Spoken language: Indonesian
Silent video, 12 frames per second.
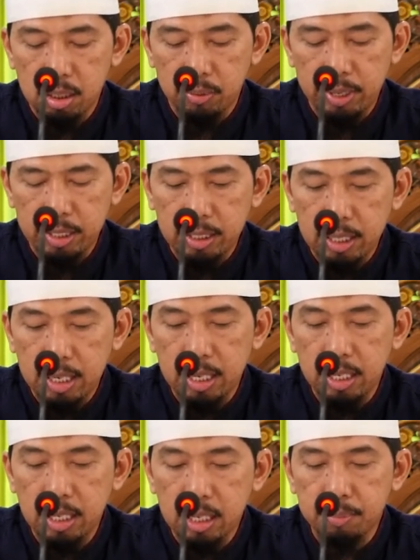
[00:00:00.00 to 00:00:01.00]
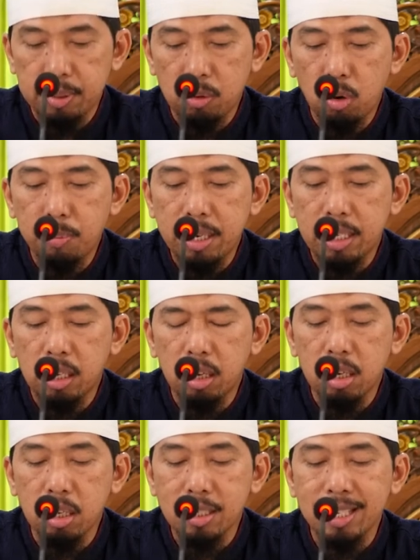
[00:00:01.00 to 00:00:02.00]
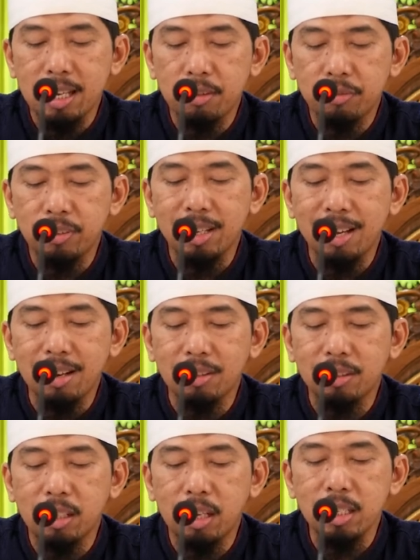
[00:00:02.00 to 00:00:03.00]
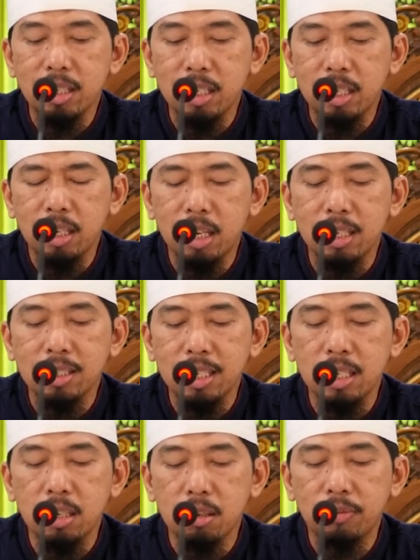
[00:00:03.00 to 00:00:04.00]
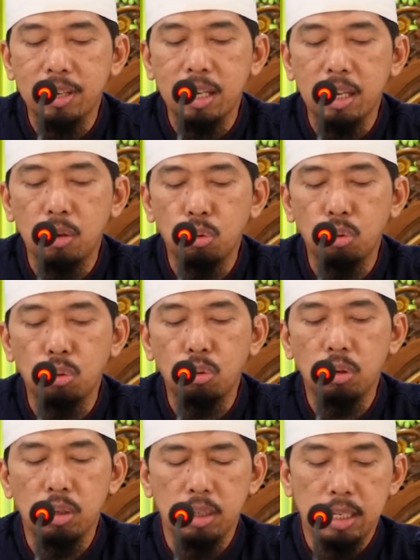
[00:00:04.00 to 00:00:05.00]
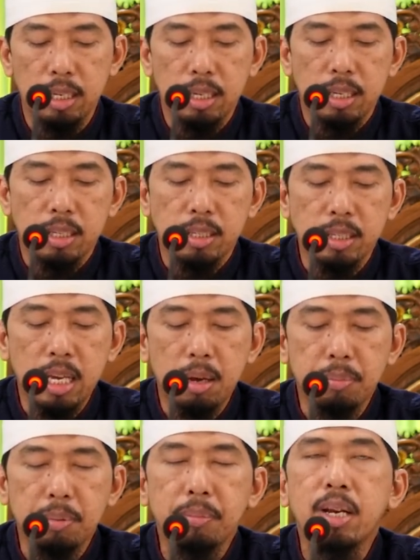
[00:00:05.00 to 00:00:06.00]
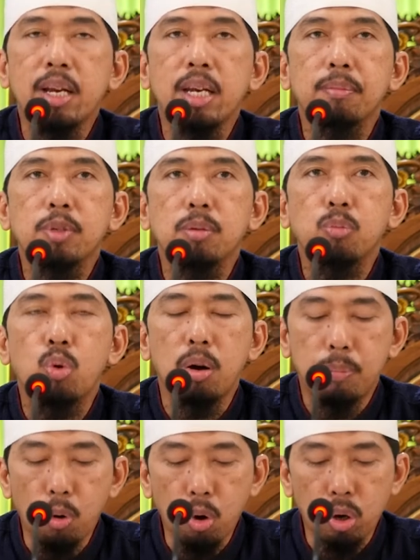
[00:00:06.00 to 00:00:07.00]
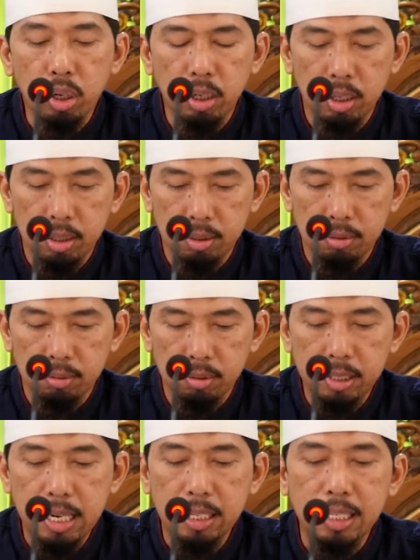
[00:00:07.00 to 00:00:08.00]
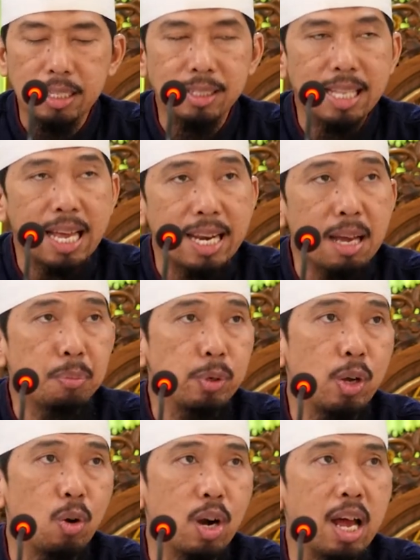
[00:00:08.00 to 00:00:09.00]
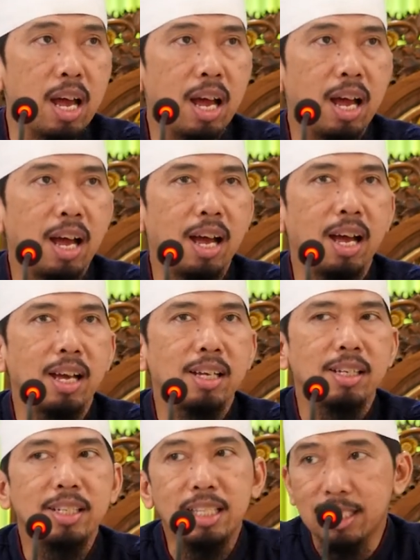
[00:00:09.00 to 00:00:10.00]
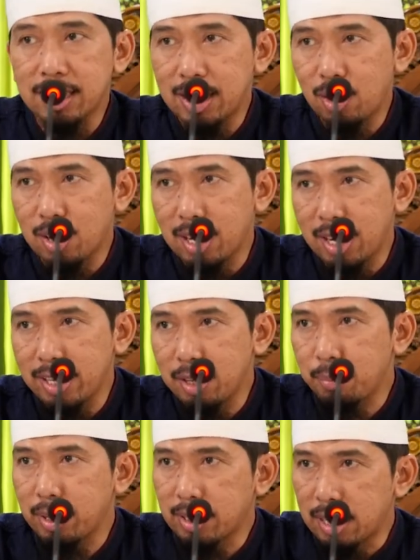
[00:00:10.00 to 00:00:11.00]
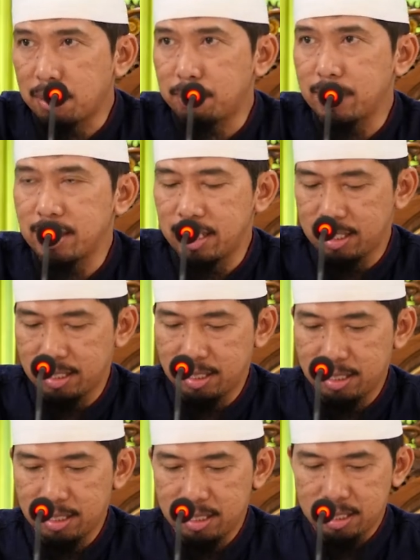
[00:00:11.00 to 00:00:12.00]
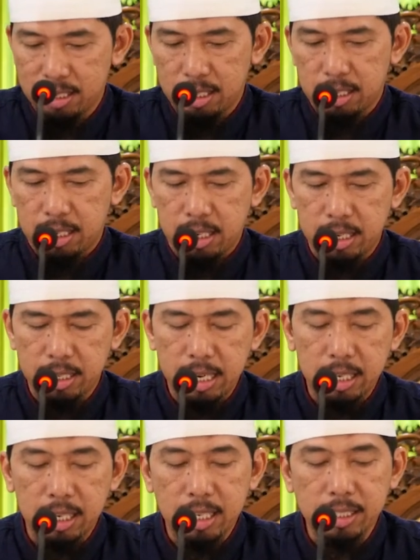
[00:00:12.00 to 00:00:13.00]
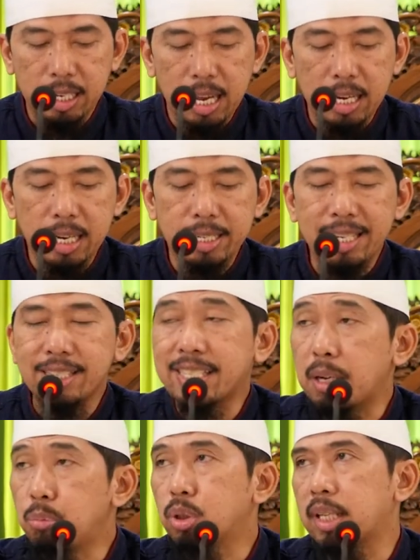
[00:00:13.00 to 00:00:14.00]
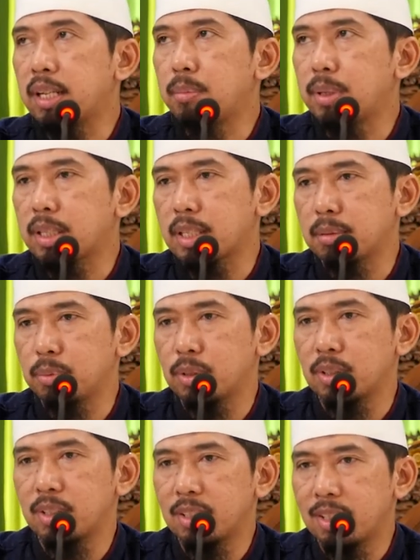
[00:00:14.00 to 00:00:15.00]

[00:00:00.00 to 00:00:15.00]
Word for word: riwayat yang lain apa waman gharasa fi ardi ghairihi gharsan rafa'ahu. Siapa yang menanam sebuah pohon di atas tanah punya orang, di atas tanah orang lain dia main tanam aja. Hendaklah silakan dia cabut tanaman tersebut.